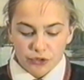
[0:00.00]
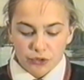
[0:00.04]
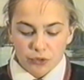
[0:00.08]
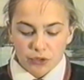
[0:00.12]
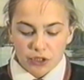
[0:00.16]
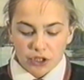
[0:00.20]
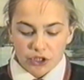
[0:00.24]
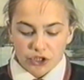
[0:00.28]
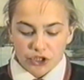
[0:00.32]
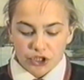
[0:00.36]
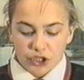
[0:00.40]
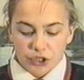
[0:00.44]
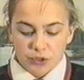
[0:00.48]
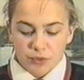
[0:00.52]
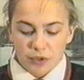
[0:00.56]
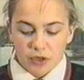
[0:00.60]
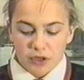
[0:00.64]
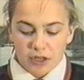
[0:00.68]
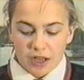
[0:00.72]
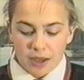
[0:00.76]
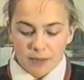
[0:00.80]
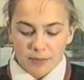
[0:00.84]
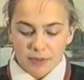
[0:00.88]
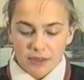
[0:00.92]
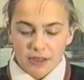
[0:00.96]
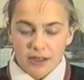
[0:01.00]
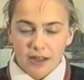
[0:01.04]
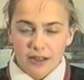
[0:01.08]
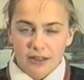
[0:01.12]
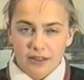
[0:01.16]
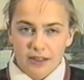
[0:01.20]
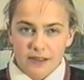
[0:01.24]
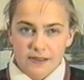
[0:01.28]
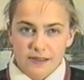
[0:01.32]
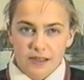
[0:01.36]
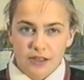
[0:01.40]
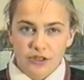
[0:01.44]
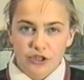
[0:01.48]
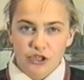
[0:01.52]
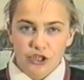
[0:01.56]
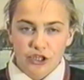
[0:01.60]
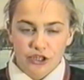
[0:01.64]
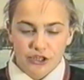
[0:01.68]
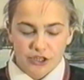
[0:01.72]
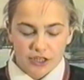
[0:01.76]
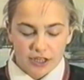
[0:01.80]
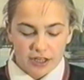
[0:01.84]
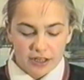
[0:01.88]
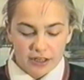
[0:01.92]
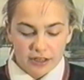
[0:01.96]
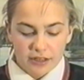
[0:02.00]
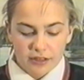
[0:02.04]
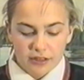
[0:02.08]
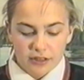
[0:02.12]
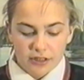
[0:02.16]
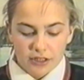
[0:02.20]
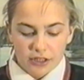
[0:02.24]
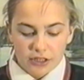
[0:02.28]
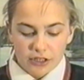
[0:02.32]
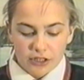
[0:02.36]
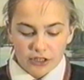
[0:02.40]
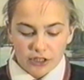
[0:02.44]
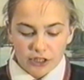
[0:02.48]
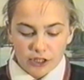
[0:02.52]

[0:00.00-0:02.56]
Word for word: drugie Szyło Kamila klasa trzecia E